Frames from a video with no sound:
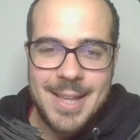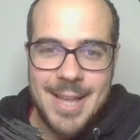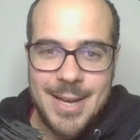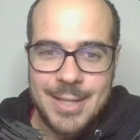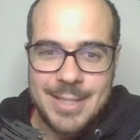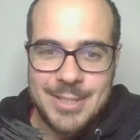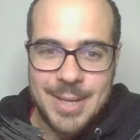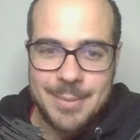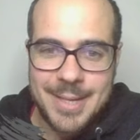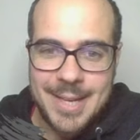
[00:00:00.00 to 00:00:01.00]
E allora
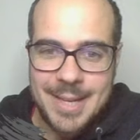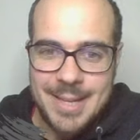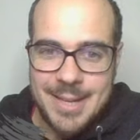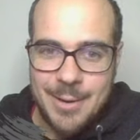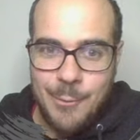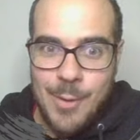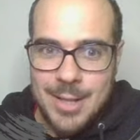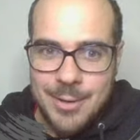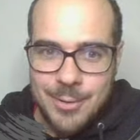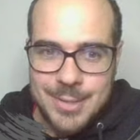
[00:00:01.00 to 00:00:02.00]
diciamo che
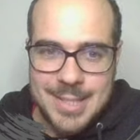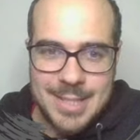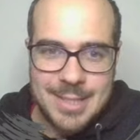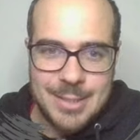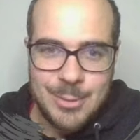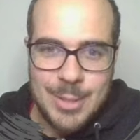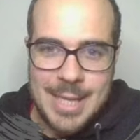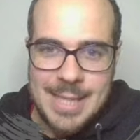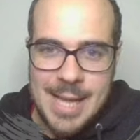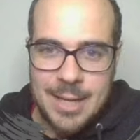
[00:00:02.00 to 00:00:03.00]
qualcosa non è
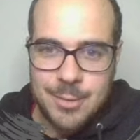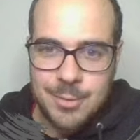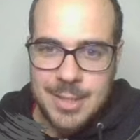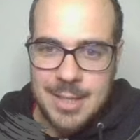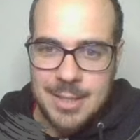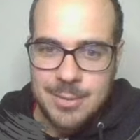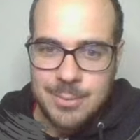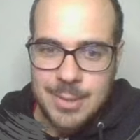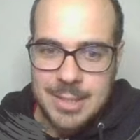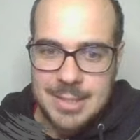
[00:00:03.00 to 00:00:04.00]
andato nella
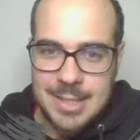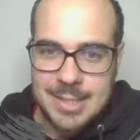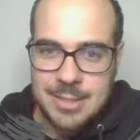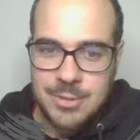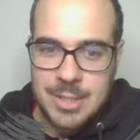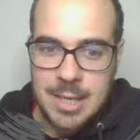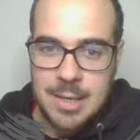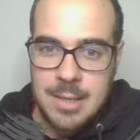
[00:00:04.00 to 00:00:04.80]
sua strategia.